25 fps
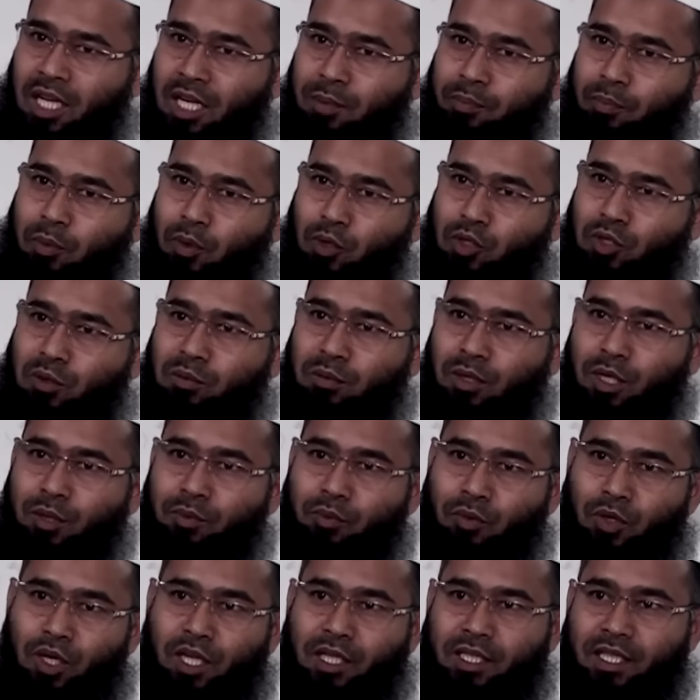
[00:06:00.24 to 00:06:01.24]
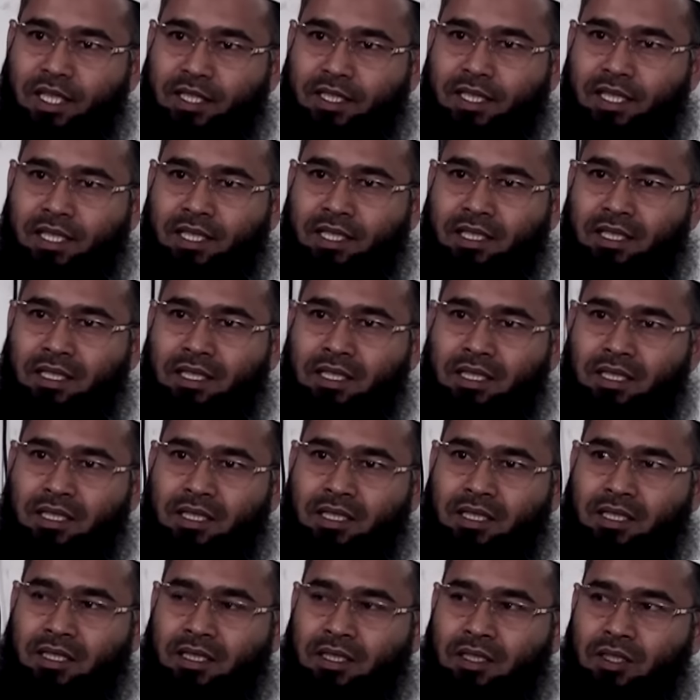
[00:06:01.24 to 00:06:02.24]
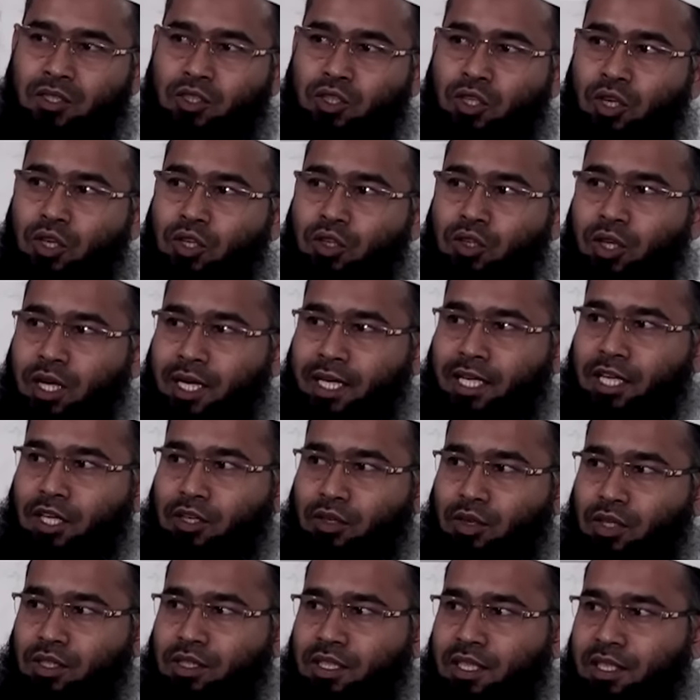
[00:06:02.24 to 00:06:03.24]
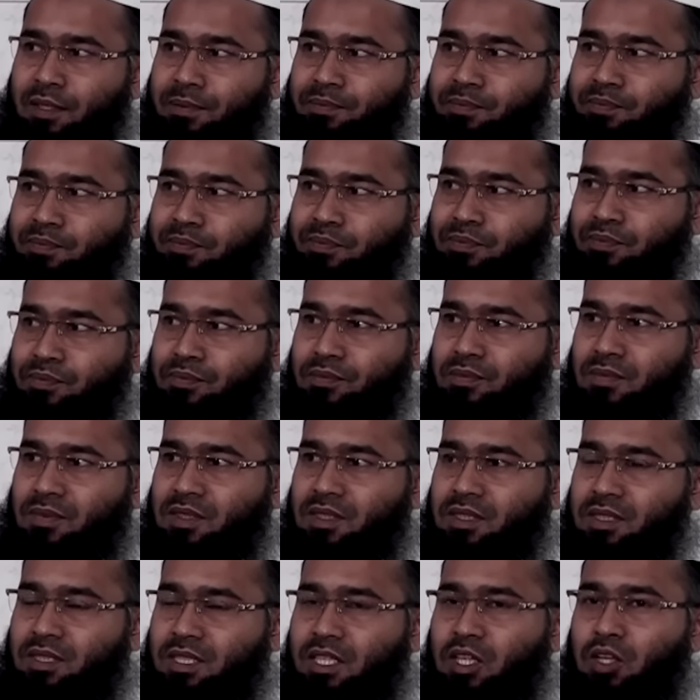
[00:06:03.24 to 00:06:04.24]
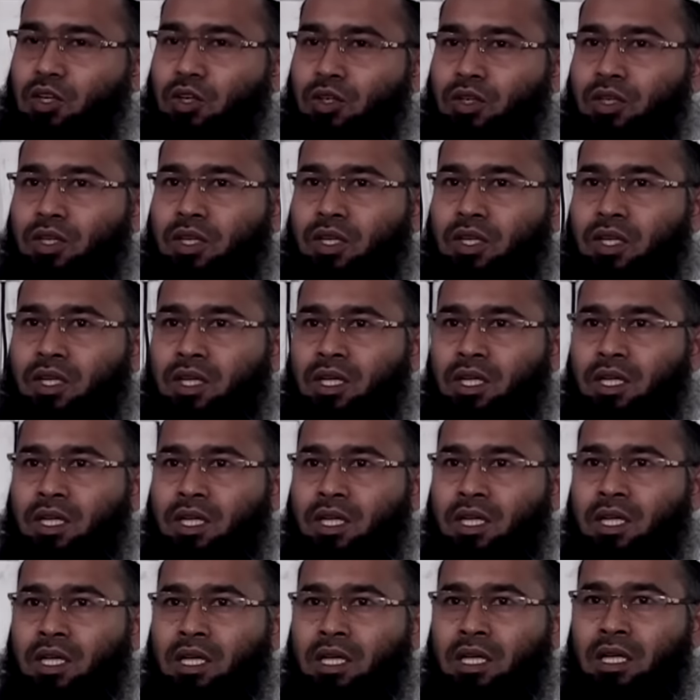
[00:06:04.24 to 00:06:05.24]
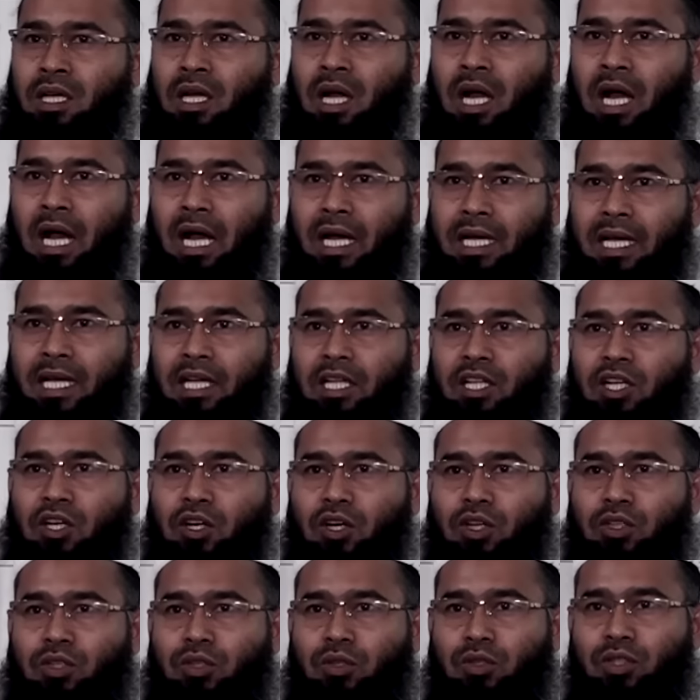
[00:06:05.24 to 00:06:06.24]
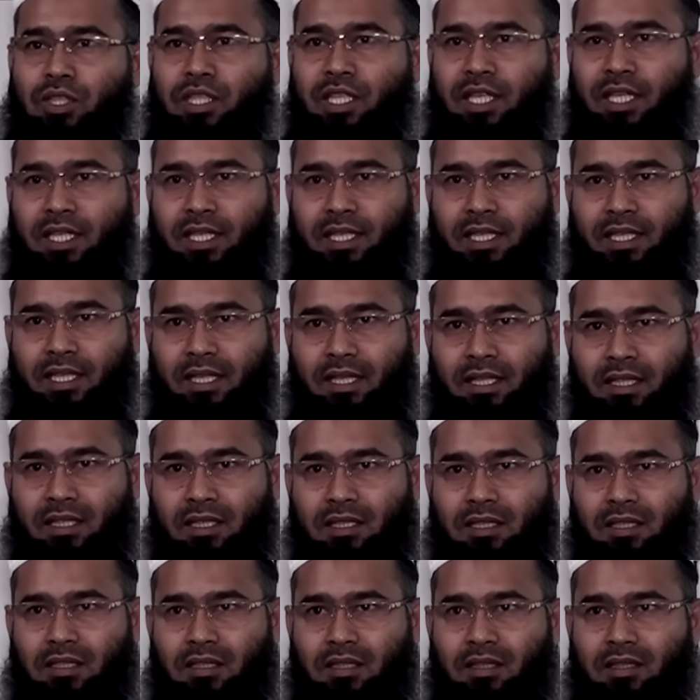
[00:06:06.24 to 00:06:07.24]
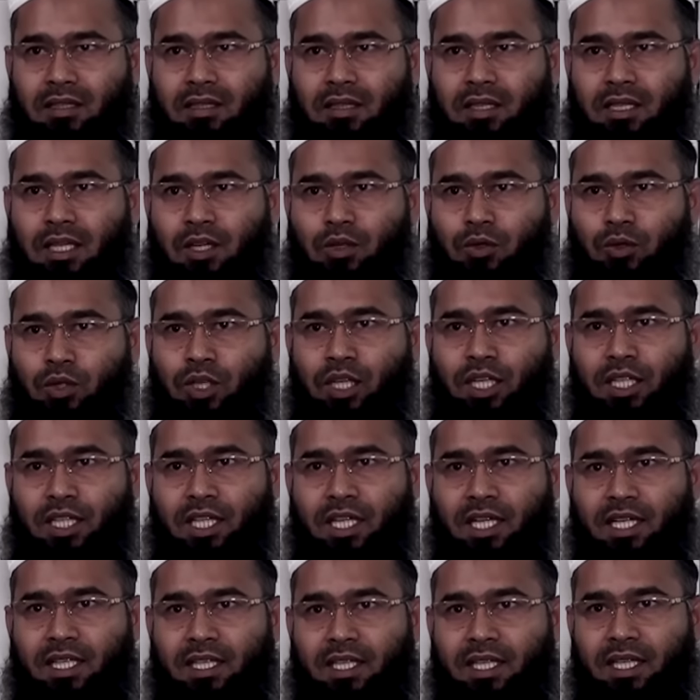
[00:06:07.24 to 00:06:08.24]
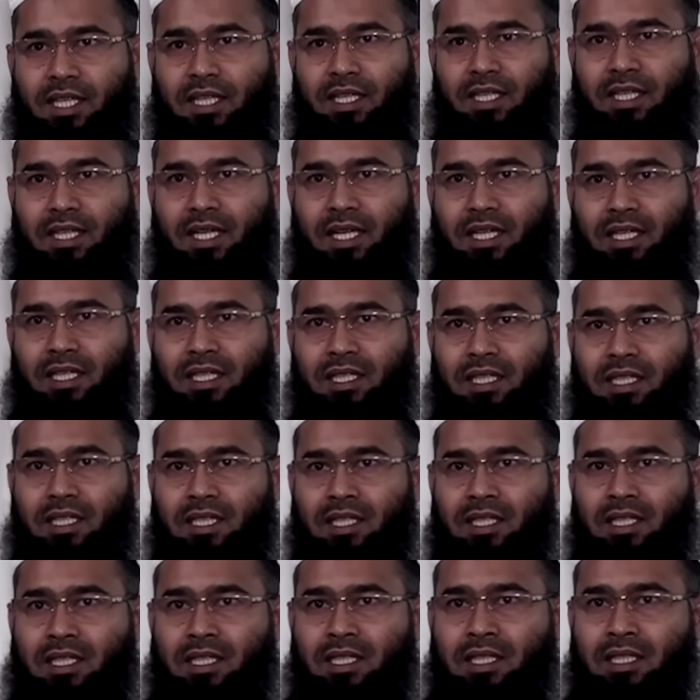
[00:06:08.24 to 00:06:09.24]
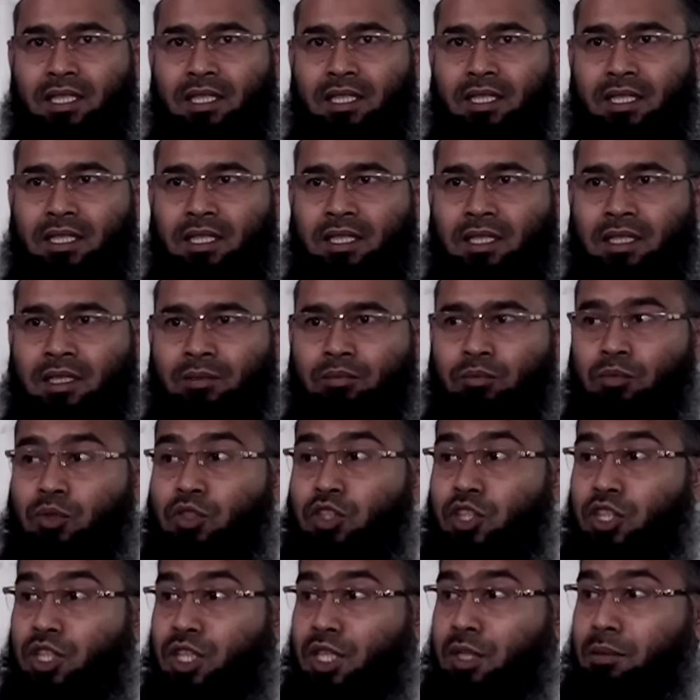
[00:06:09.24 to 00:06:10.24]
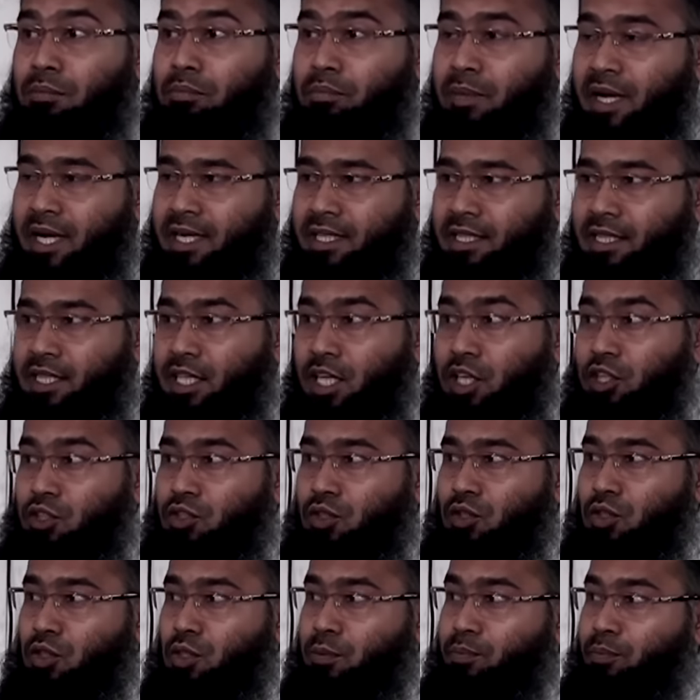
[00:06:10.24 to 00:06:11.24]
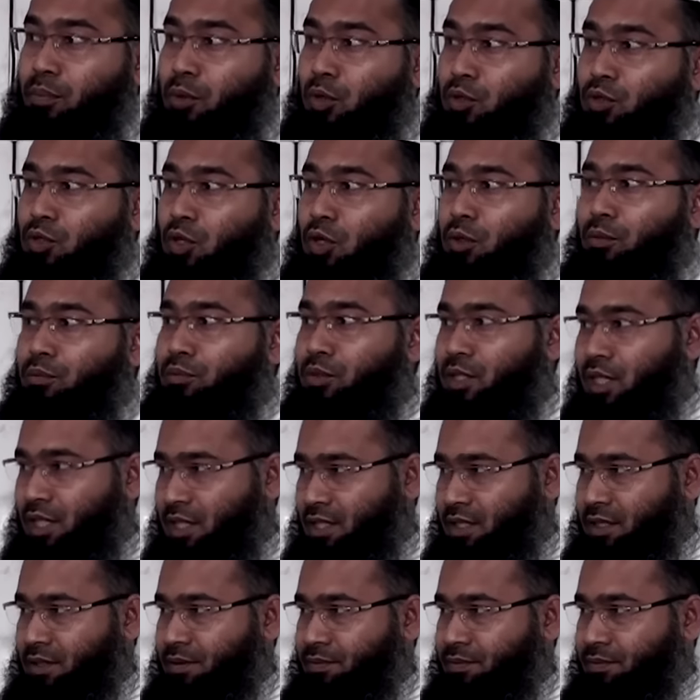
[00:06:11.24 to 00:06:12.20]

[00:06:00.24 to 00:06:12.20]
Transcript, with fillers: আল্লাহ প্রথমেই বলে দিয়েছেন ছোট্ট একটি কথা দেখুন আকিদাগত দিকটা তাওহিদের দিকটাই মুসলিম ব্যক্তির জন্য প্রথম দিক